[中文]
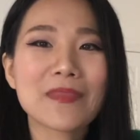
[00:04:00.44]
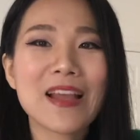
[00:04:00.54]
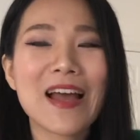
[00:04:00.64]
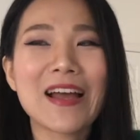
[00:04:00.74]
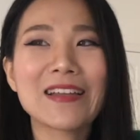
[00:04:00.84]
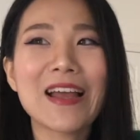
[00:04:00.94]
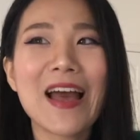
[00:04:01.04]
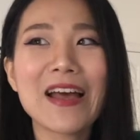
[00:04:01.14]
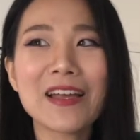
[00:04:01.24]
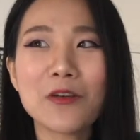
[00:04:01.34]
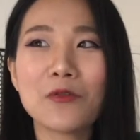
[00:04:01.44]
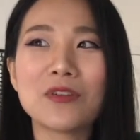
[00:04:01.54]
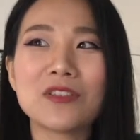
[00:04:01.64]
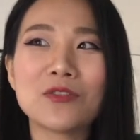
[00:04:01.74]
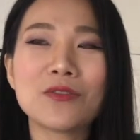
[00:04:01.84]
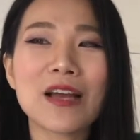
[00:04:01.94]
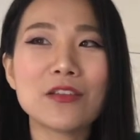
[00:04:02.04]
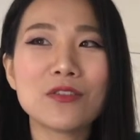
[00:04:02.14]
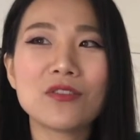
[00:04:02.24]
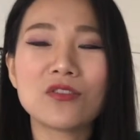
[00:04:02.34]
那它给我这种
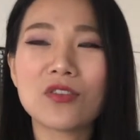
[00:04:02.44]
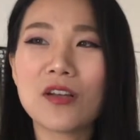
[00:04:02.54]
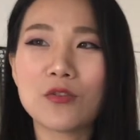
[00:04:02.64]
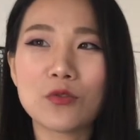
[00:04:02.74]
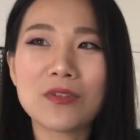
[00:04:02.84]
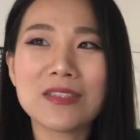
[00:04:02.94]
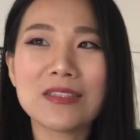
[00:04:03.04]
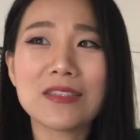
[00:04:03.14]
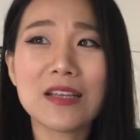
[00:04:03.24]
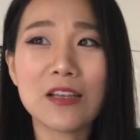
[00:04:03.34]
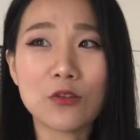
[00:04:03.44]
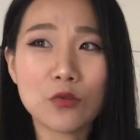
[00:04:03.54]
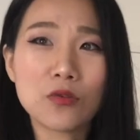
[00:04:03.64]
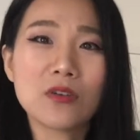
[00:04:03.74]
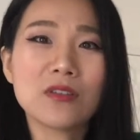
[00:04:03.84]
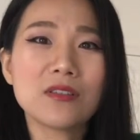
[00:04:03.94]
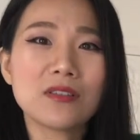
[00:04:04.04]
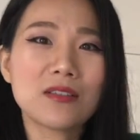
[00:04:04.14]
感觉，其实很多很多